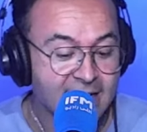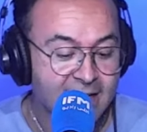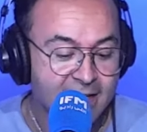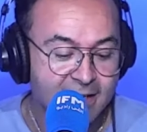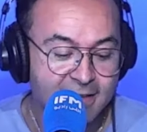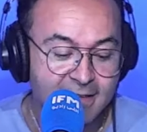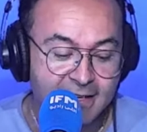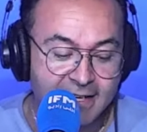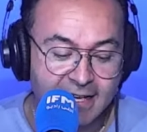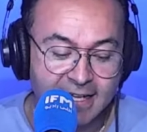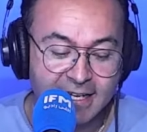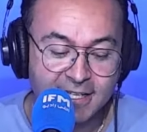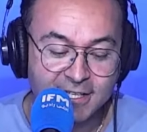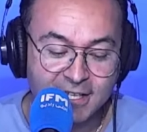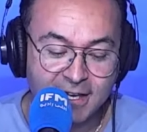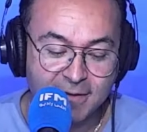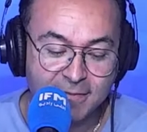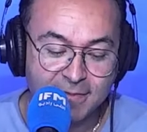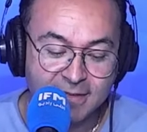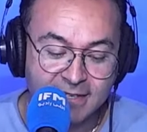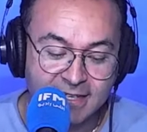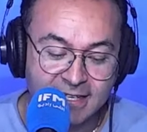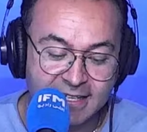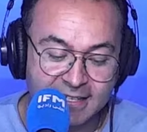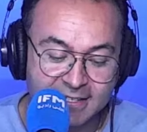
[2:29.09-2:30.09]
هذاك علاش
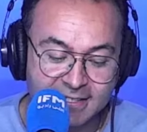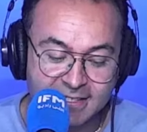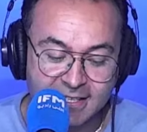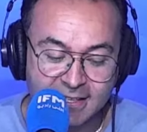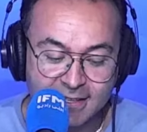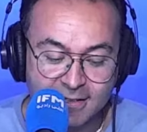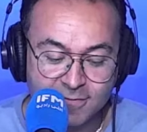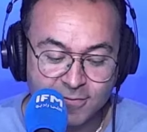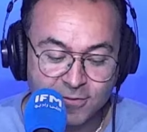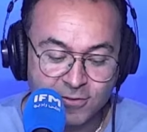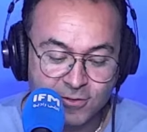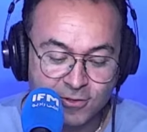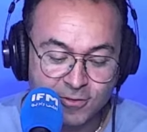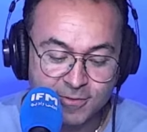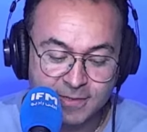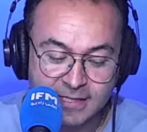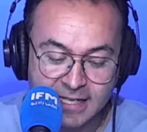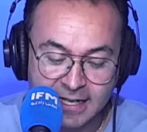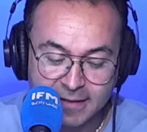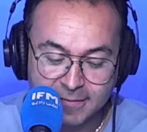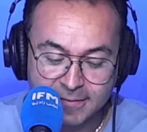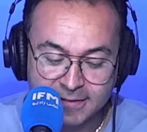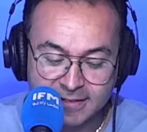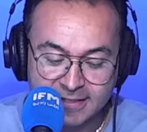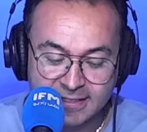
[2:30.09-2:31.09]
حابين نستضيفوا اليوم سي
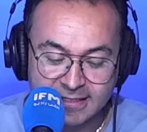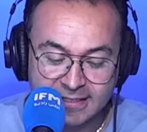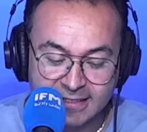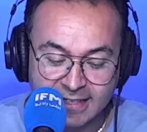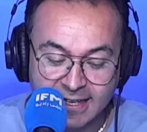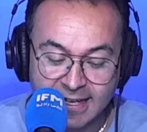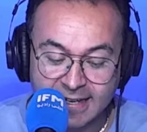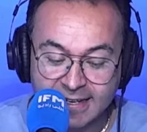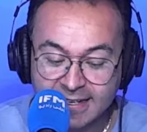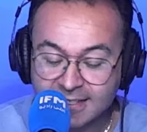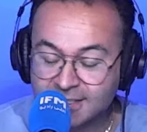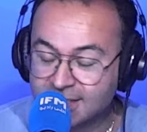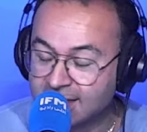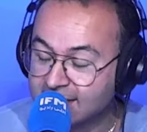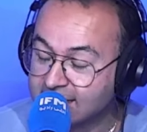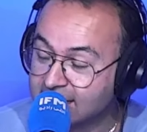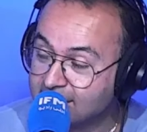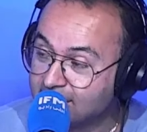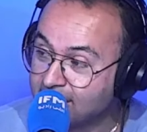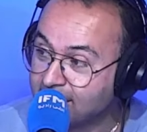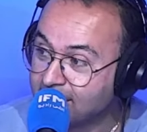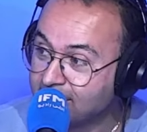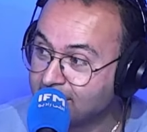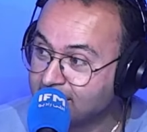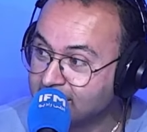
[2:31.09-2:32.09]
احمد قراش على
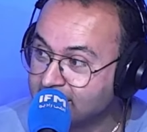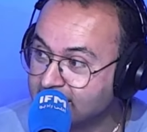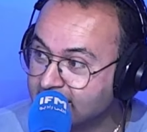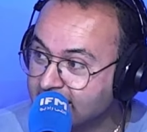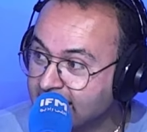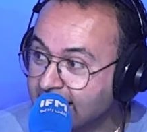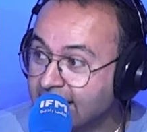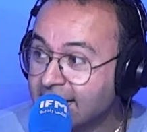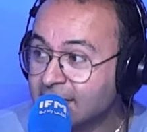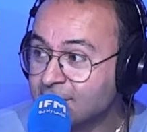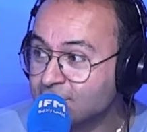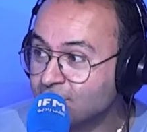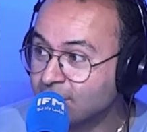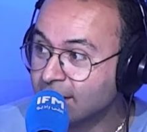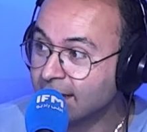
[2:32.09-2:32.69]
السلامه احمد كراش